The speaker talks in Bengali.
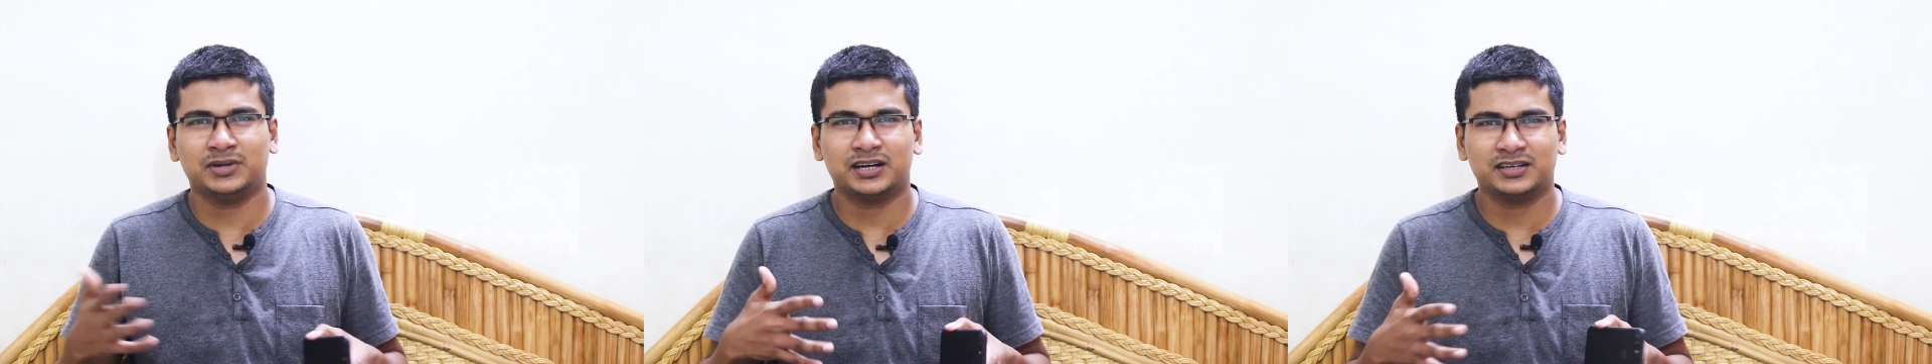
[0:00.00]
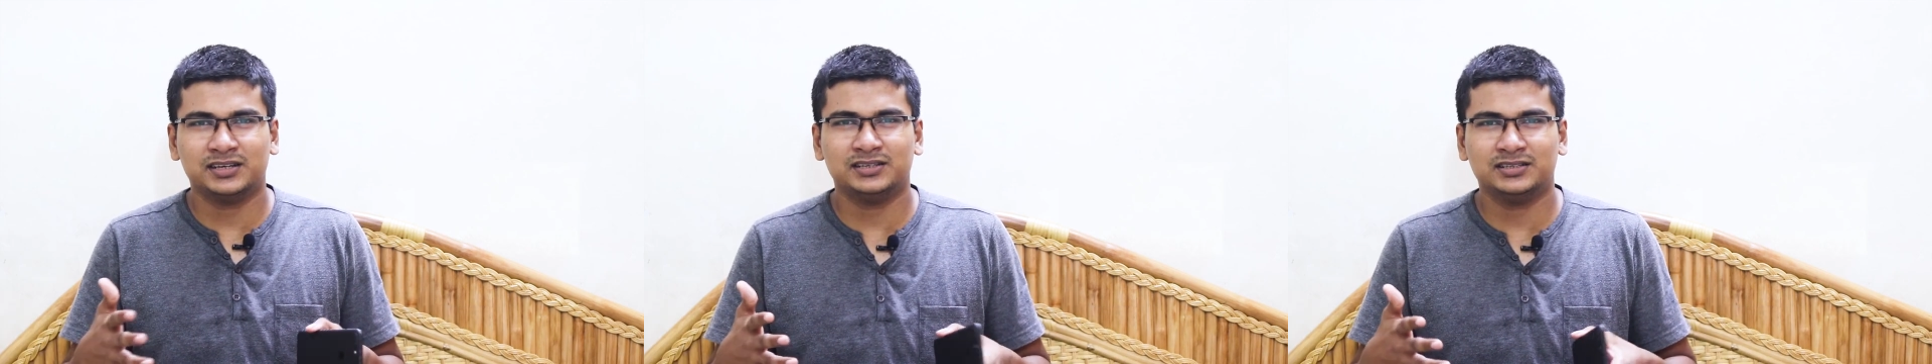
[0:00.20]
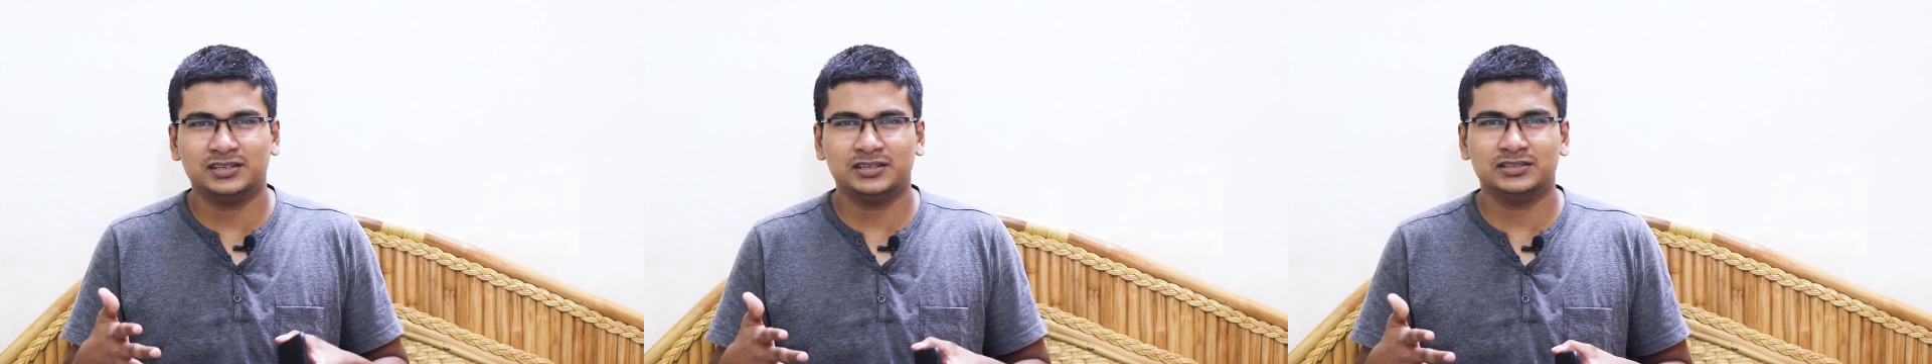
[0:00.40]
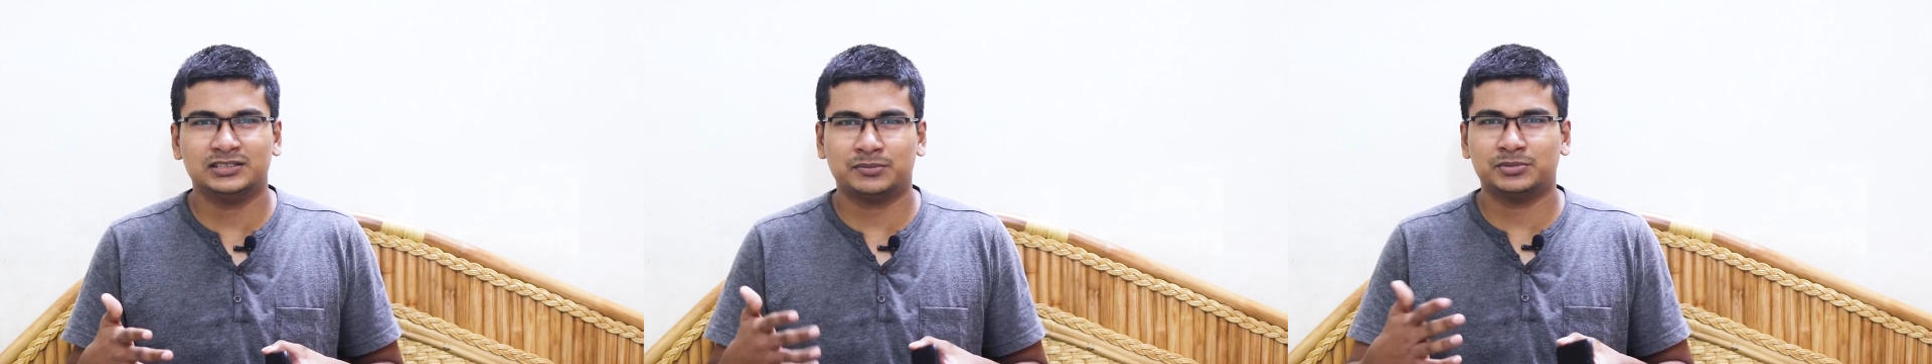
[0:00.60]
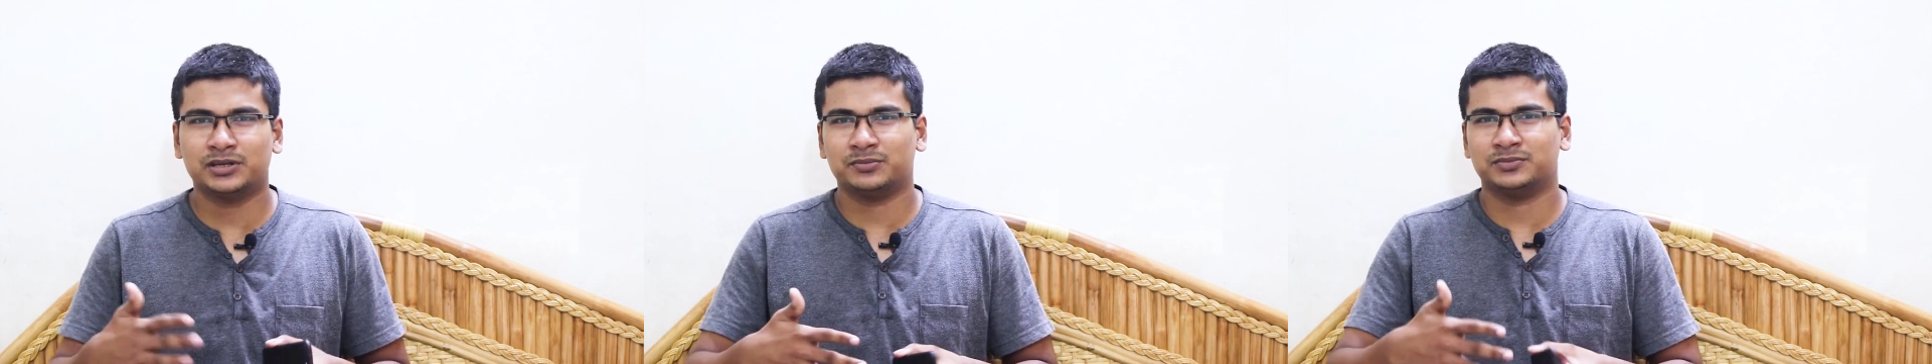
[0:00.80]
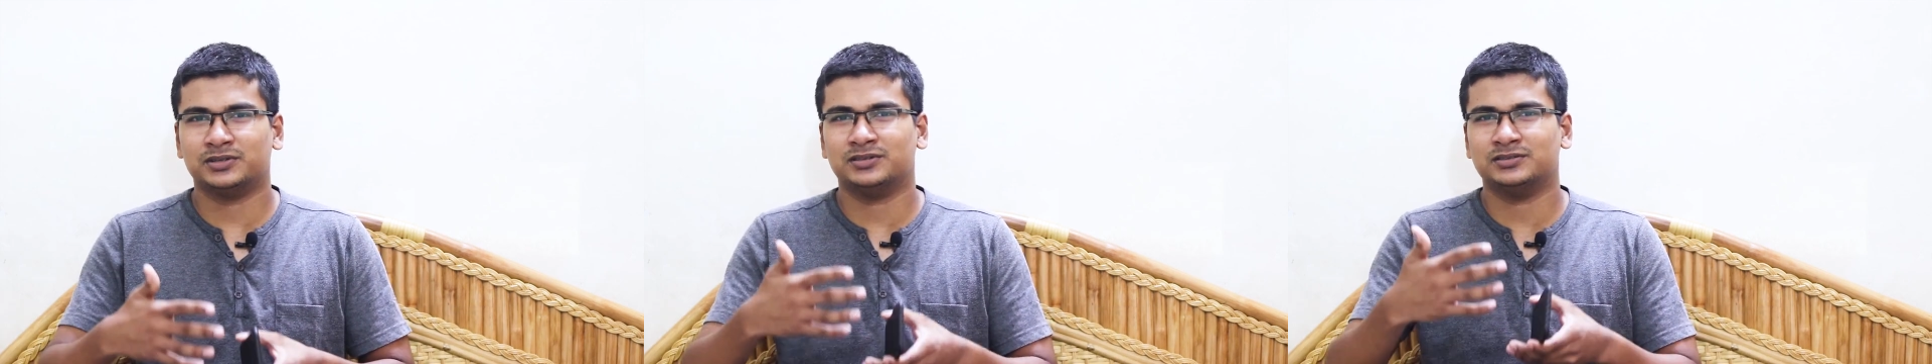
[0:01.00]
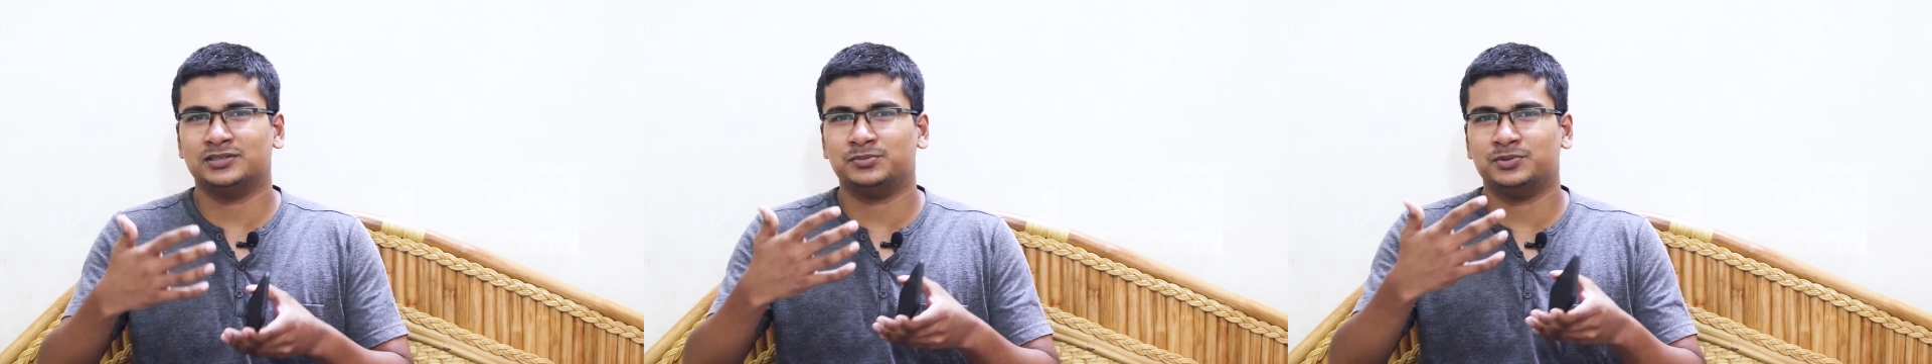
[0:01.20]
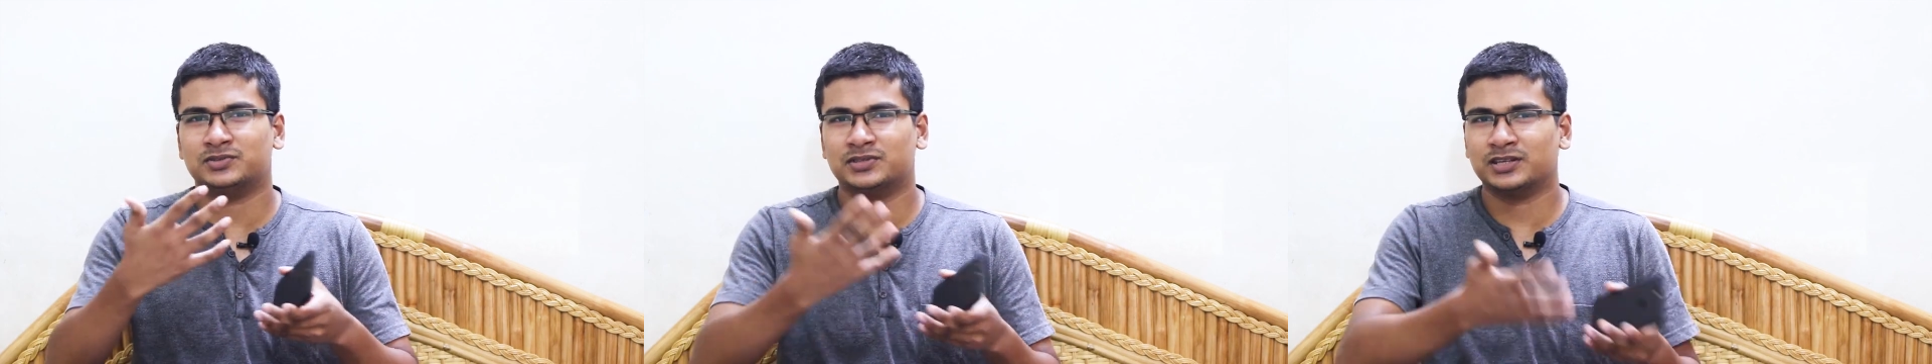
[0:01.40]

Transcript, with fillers: মার্কেট ডিল যে আপনি আপনার জিপিও